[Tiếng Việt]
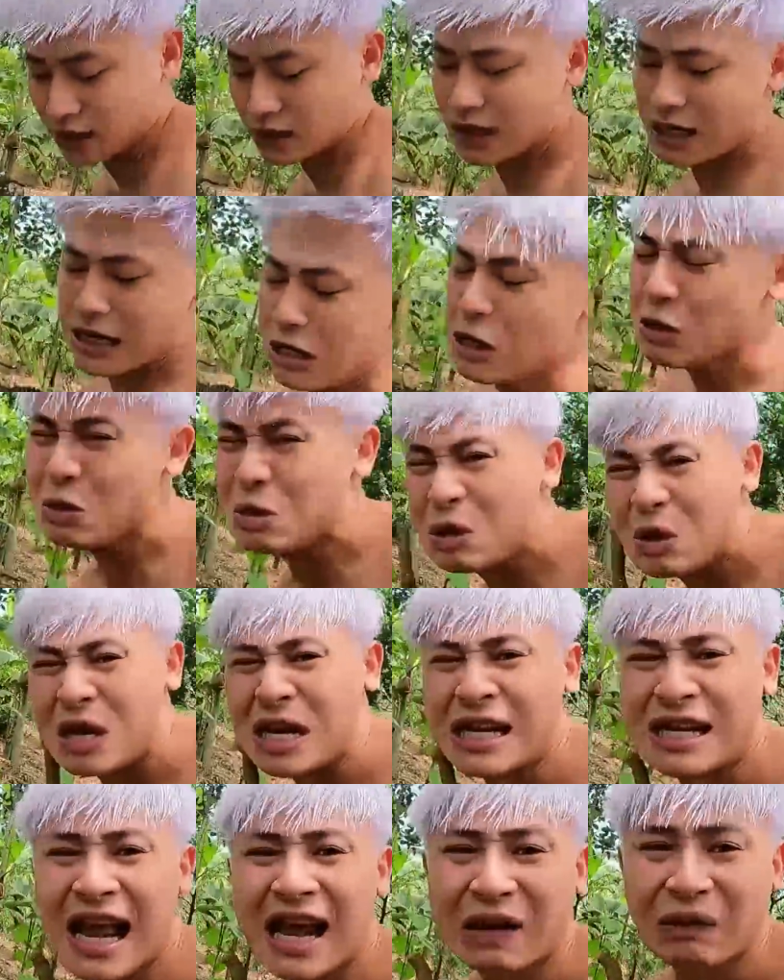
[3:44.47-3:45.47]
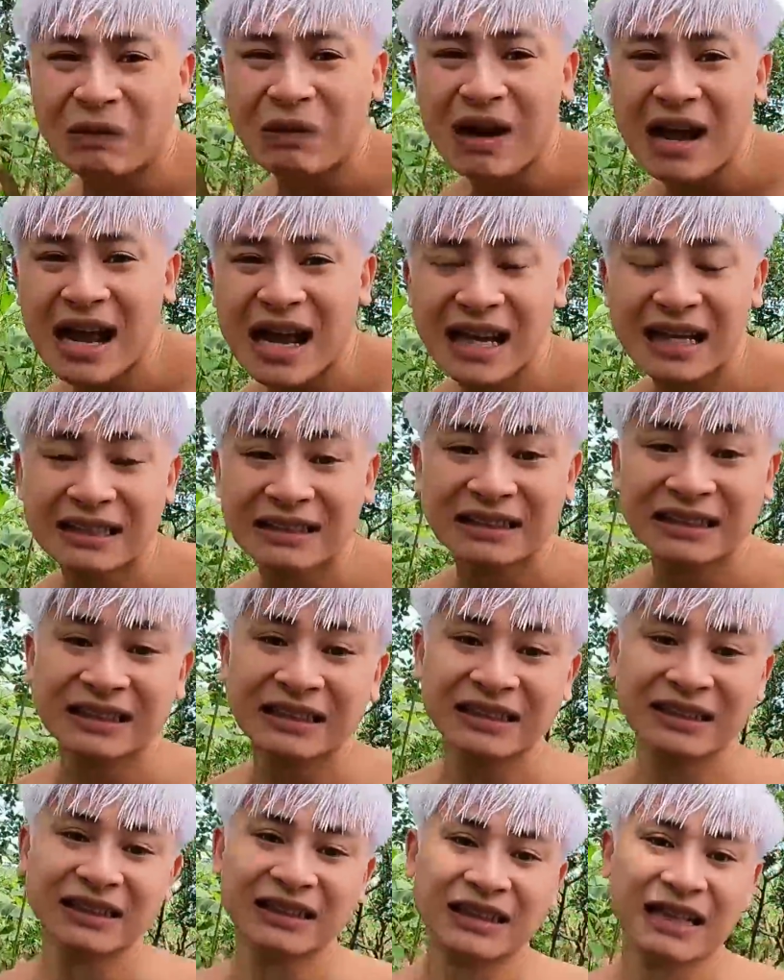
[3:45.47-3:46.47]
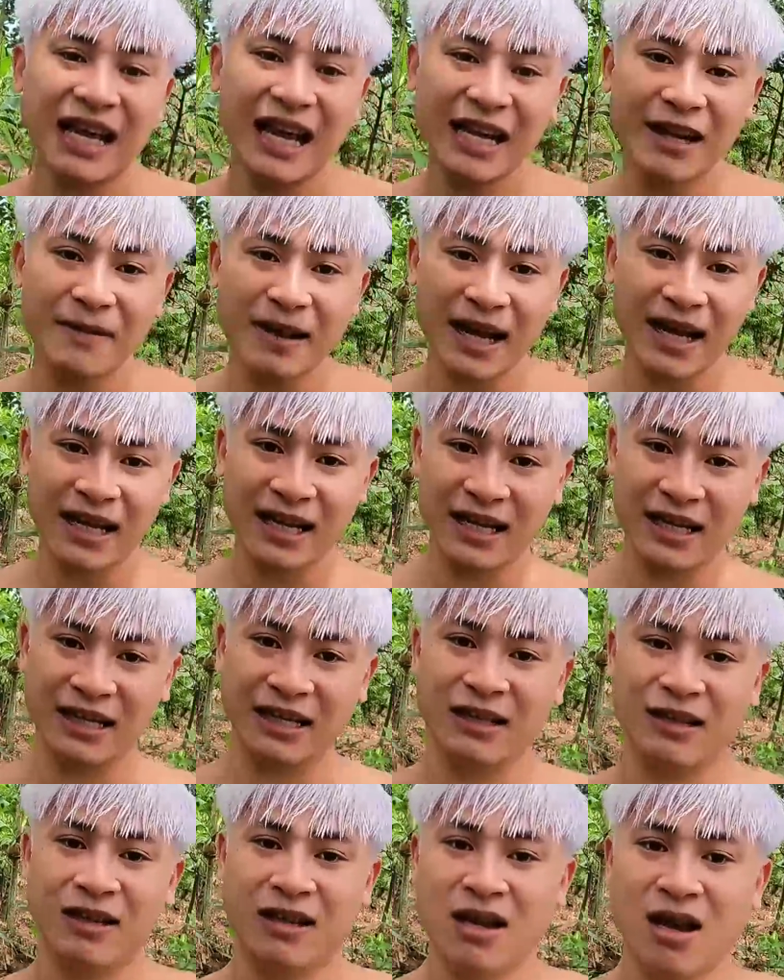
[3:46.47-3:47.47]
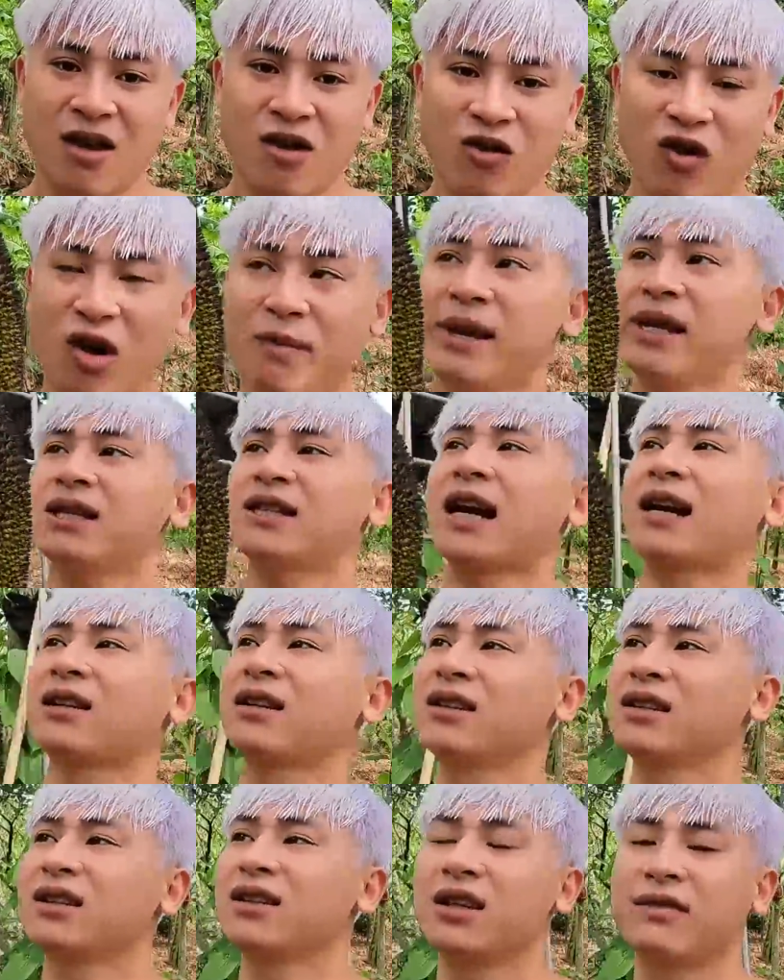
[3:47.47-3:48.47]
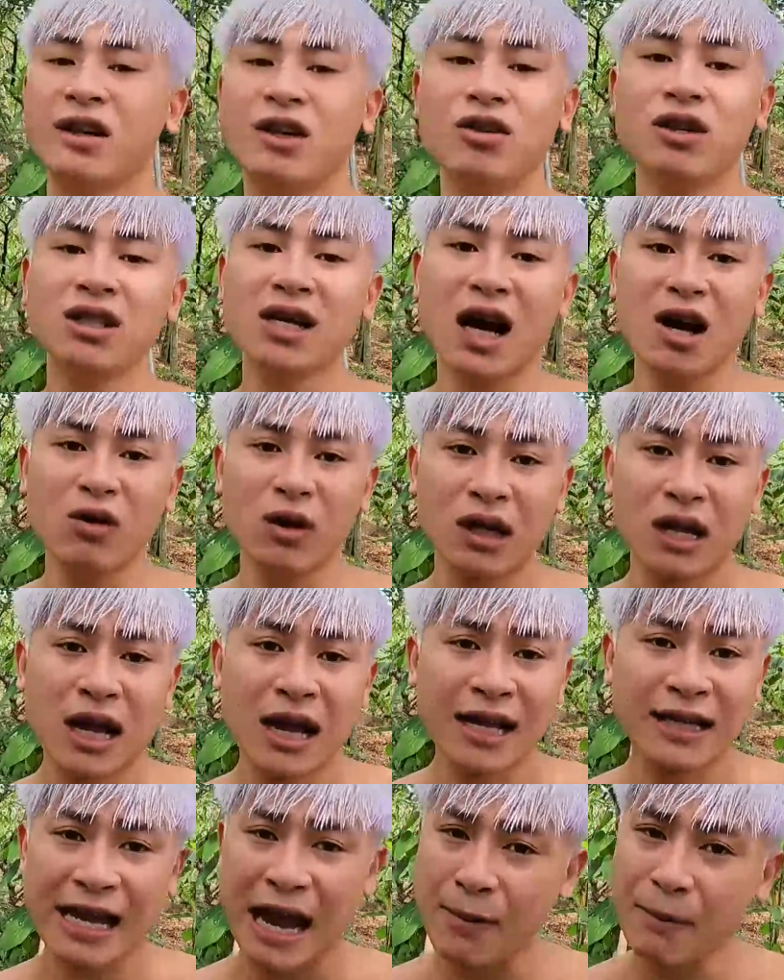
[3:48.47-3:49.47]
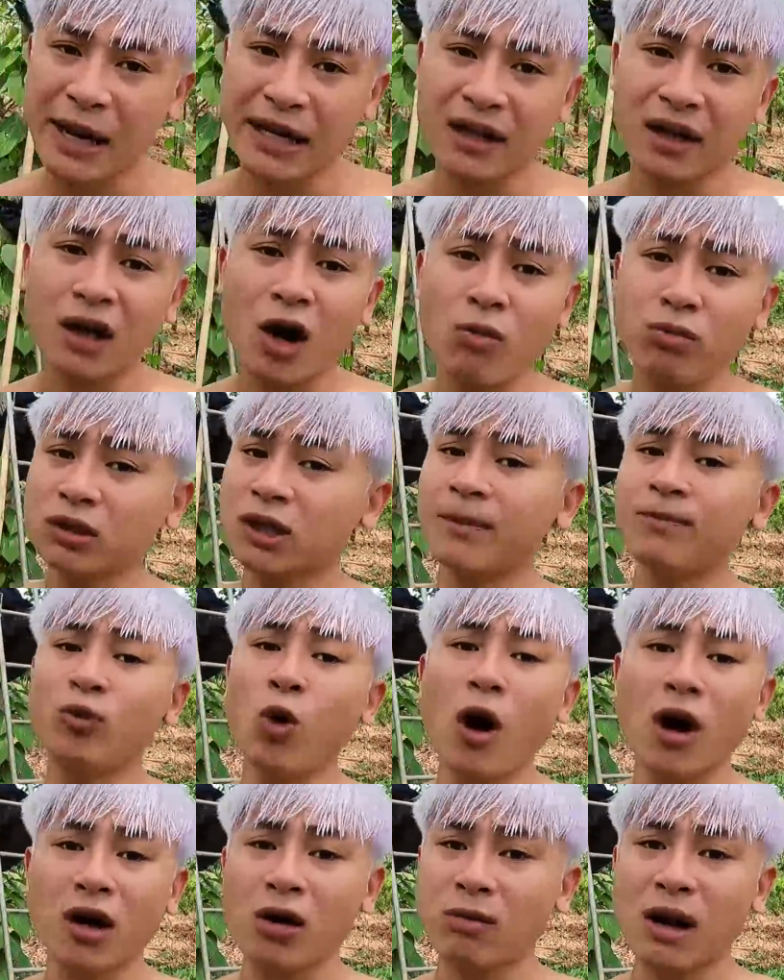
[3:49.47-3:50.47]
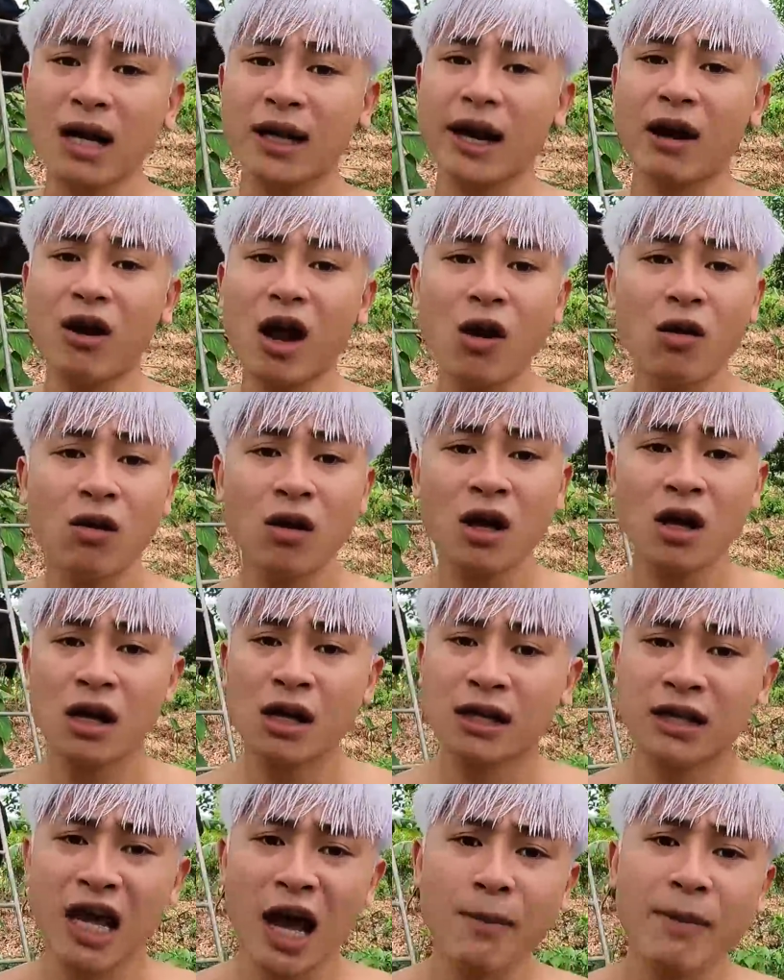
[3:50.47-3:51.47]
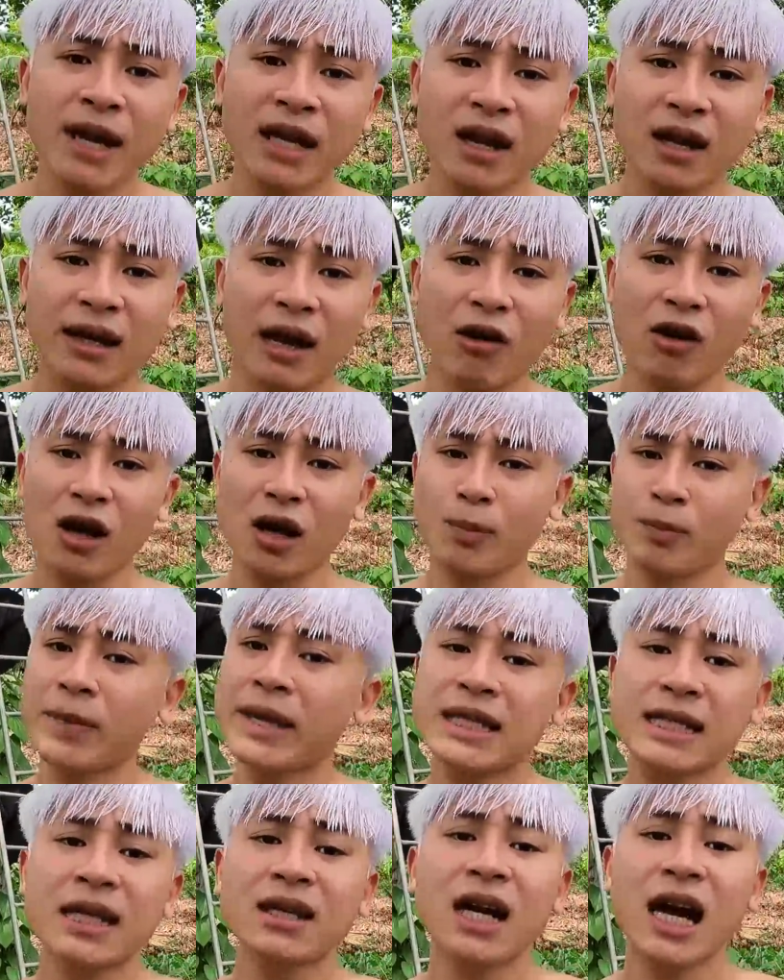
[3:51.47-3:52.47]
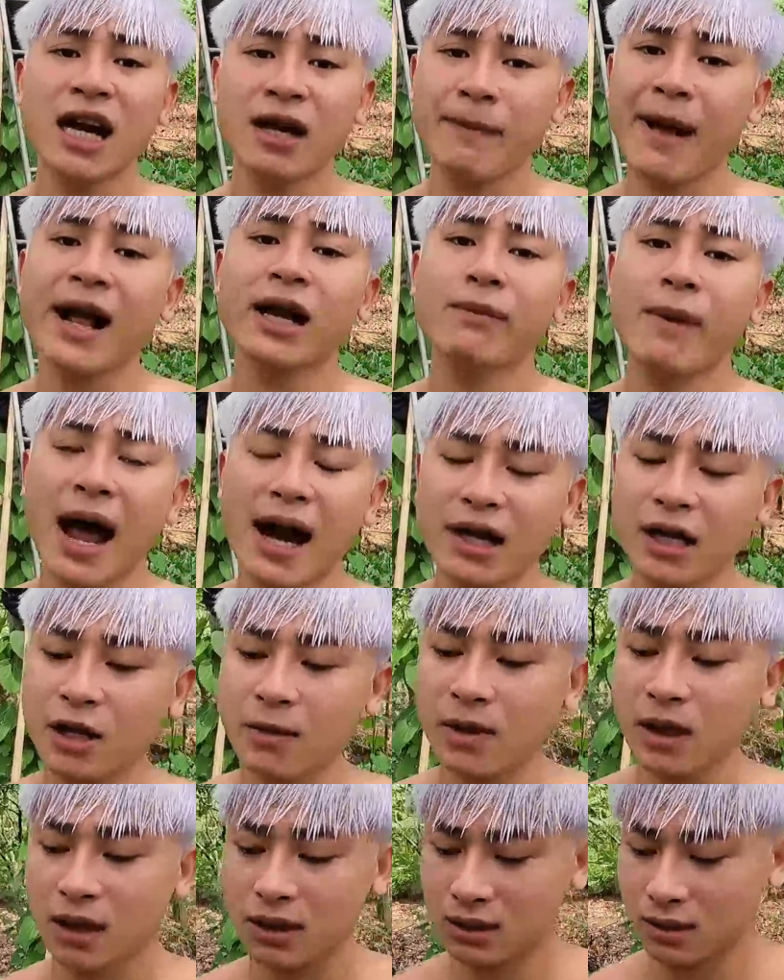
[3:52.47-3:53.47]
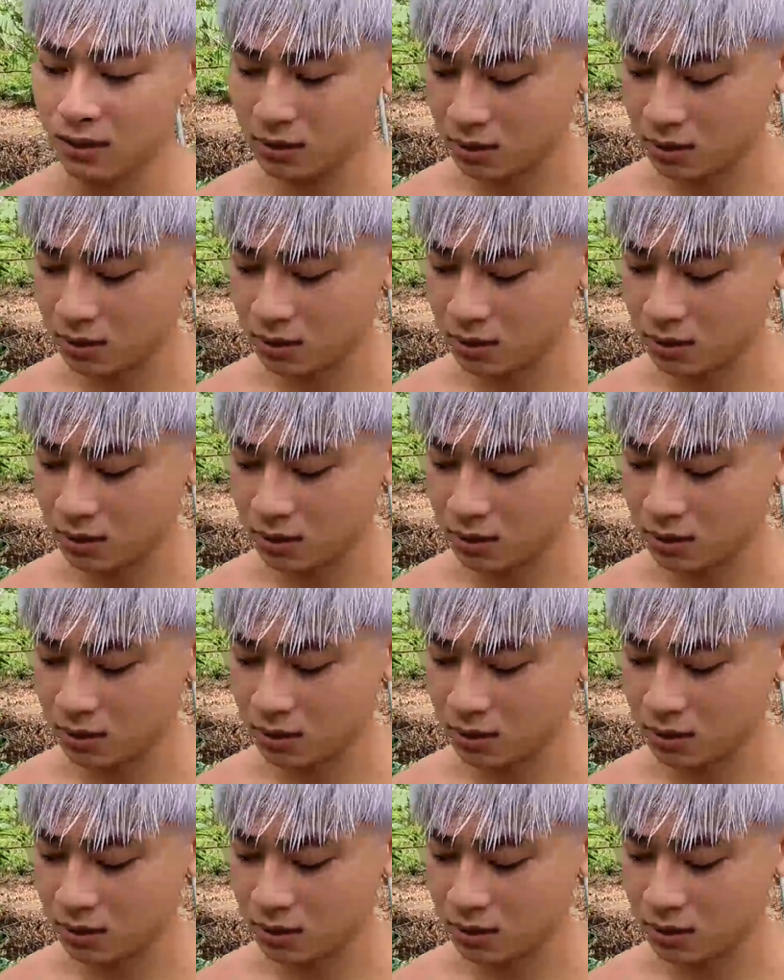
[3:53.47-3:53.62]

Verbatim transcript: ăn được chưa? Ui, lạnh quá. Anh em này. Quả mít chặt vẫn còn nhựa luôn. Nhà mình là không dấm thuốc, không các kiểu đâu. Nhà mình là kiểu là mít chín cây mang đi bán anh em ạ.